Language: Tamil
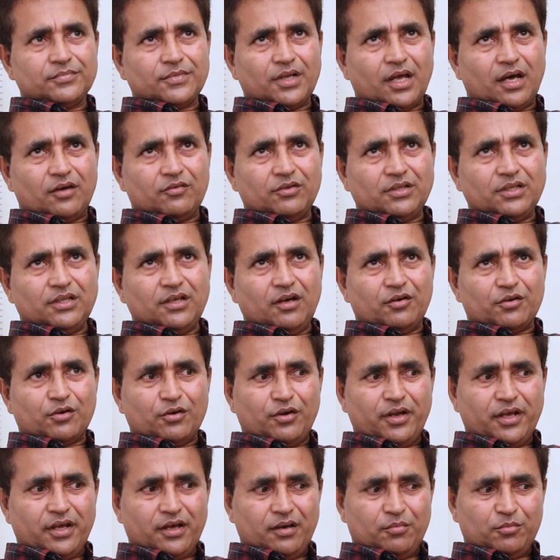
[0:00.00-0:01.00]
நான் வந்து
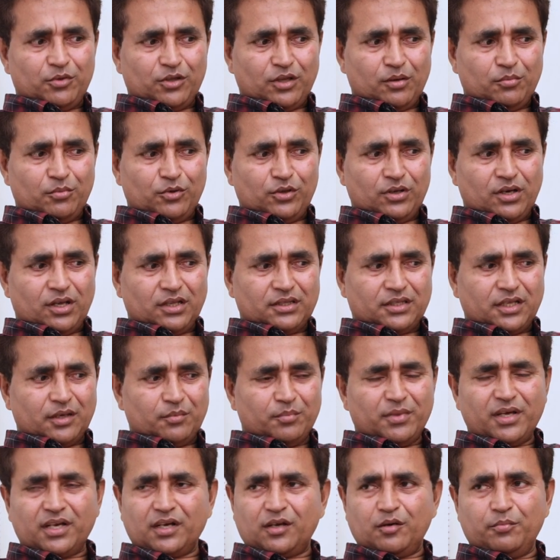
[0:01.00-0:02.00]
அவருடைய முதல் முதலாக
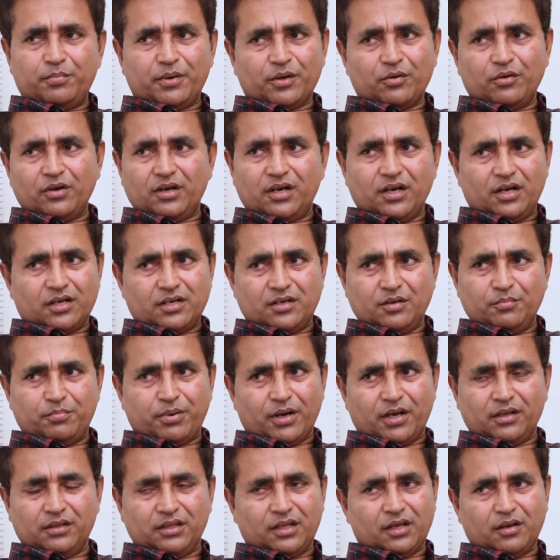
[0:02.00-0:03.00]
தென்மேற்கு பருவக்காற்று
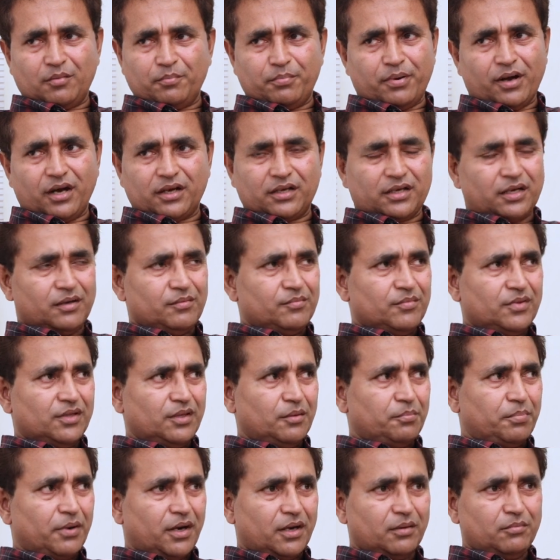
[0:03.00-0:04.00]
படம் தான் பார்க்குறேன்
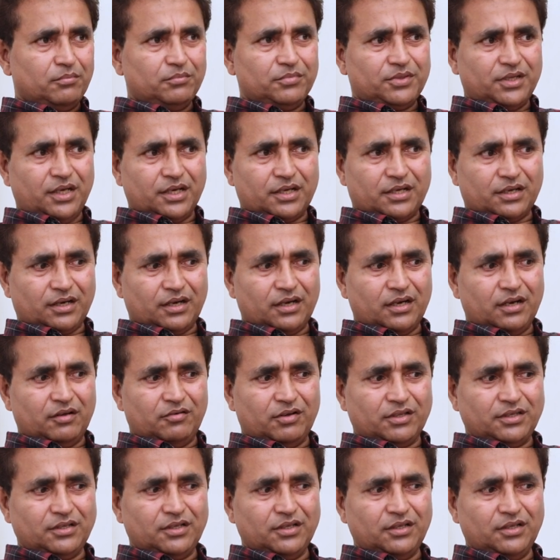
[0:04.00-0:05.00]
அந்த படம் தியேட்டர்களில்
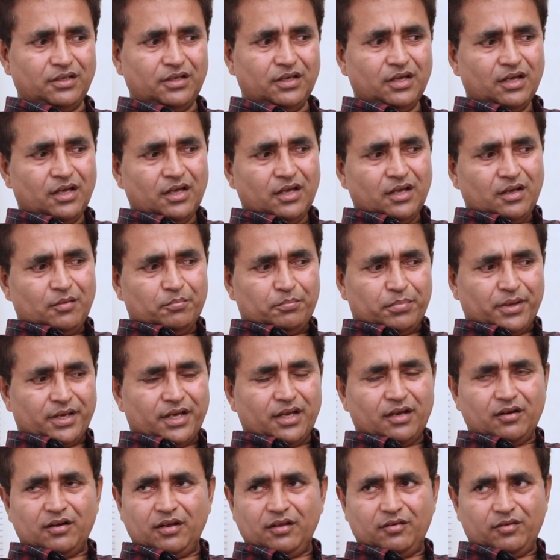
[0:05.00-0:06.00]
வந்து
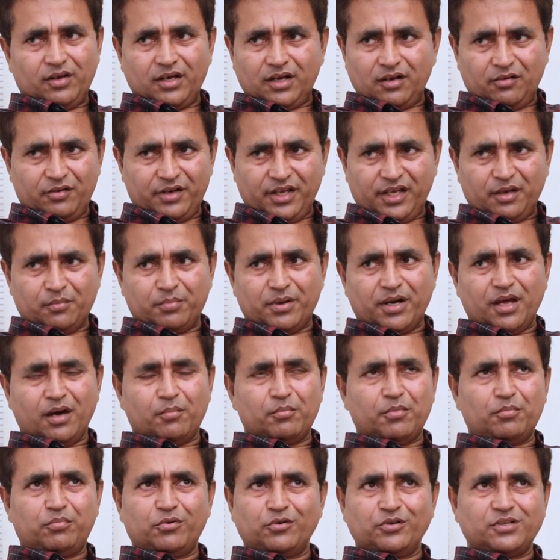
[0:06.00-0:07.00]
பெரிய அளவில்
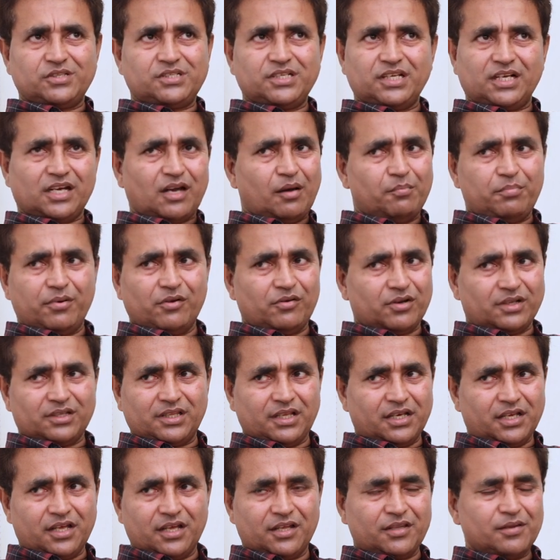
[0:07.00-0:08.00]
கவனிக்கப்படாமல் போயிடுச்சு எனக்கு அப்போ அவரை
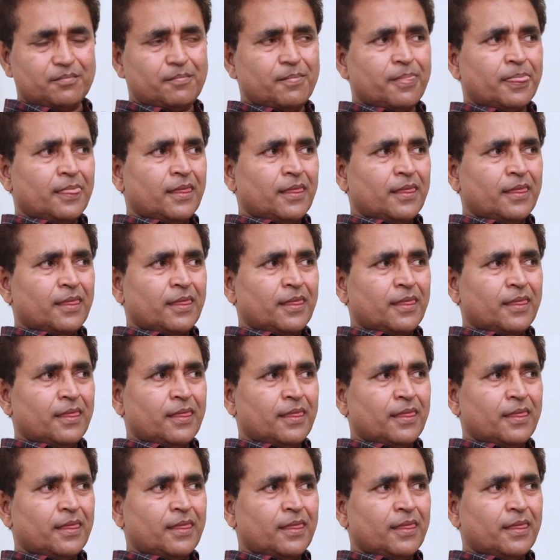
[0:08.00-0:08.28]
தெரியாது